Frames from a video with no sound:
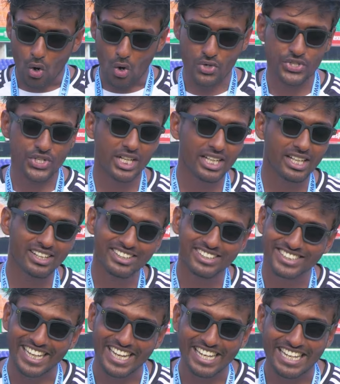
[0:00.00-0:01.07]
অস্ট্রেলিয়ার
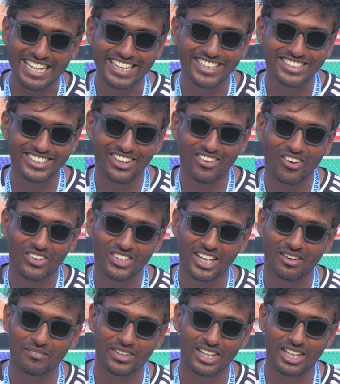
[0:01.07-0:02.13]
সেই ইনিংসের কথা
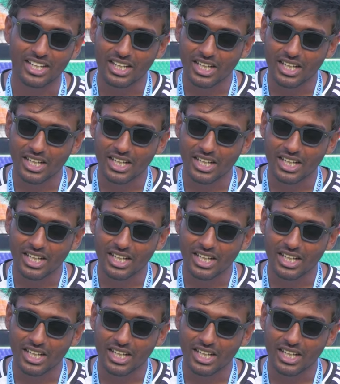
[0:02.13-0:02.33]
আমরা